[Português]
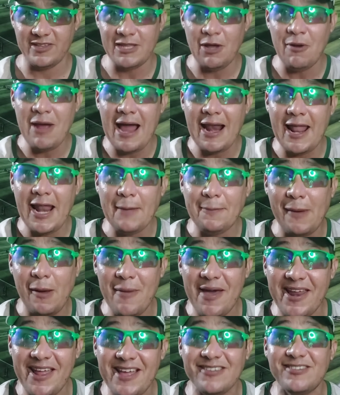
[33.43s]
Então, galera
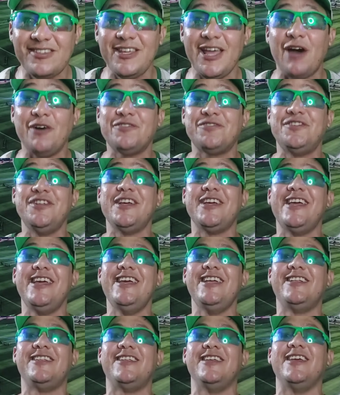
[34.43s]
palmeirense, é o
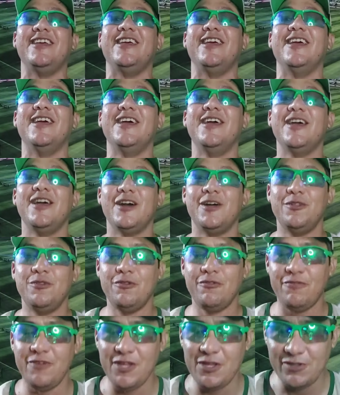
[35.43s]
seguinte,
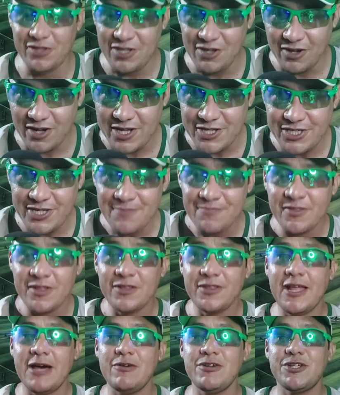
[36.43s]
no vídeo de hoje,
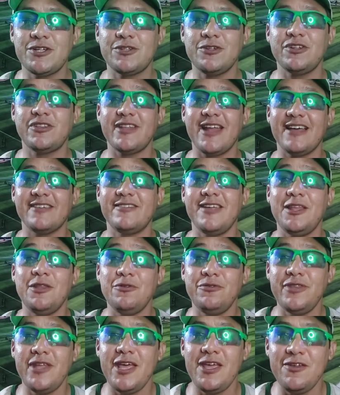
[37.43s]
não estou
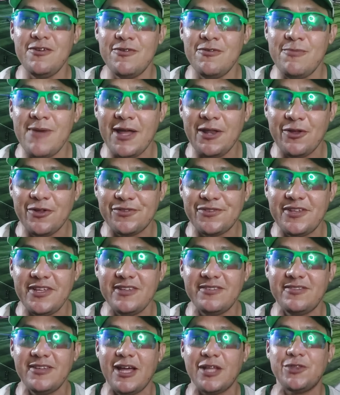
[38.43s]
trazendo nenhuma
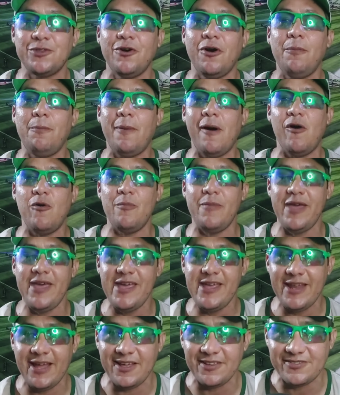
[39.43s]
notícia do
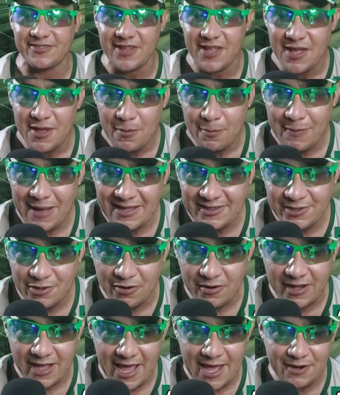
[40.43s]
Palmeiras, mas
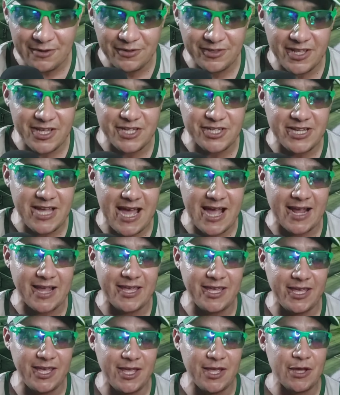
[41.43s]
eu quero deixar
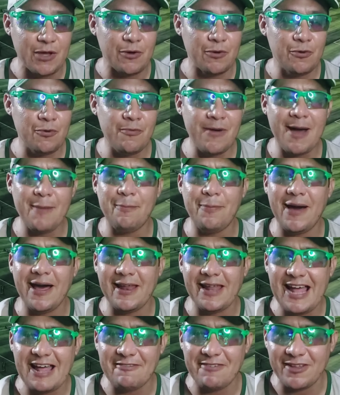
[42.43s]
aqui uma
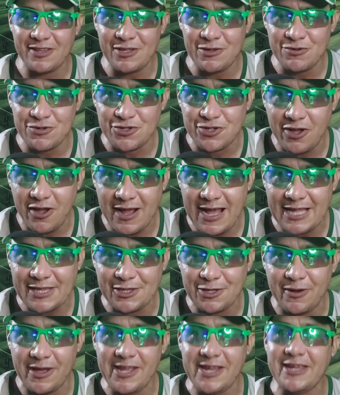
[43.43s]
palavra de um
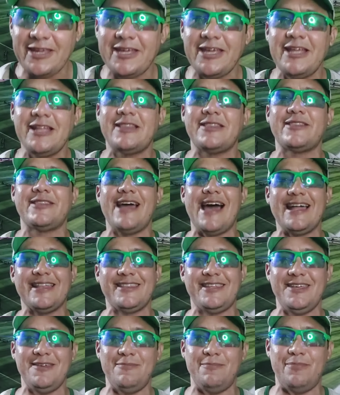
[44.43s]
jogador aí que tá
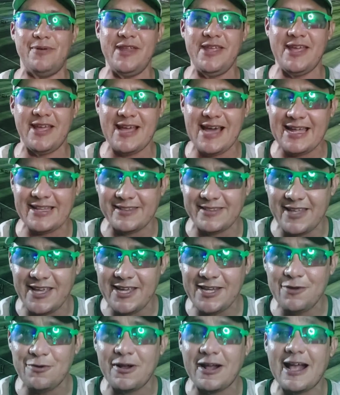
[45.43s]
de
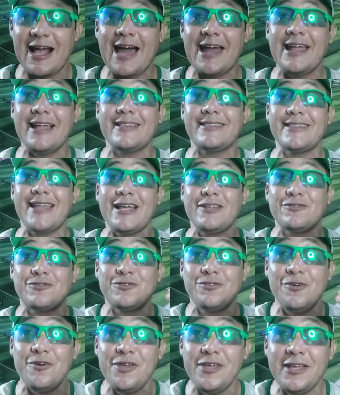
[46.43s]
brincadeira, o cara tá
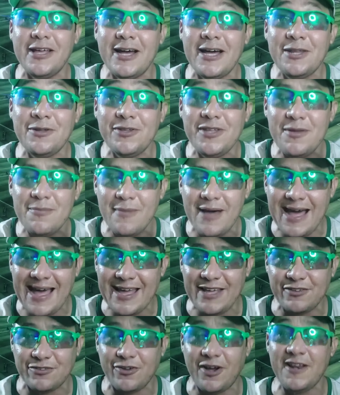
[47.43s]
sonhando
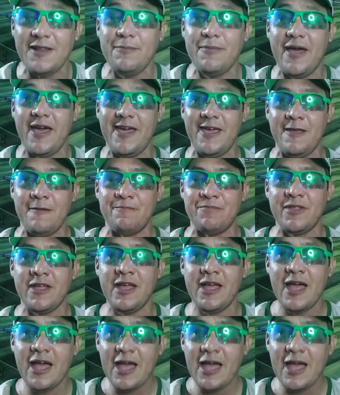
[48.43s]
demais. Olhe bem.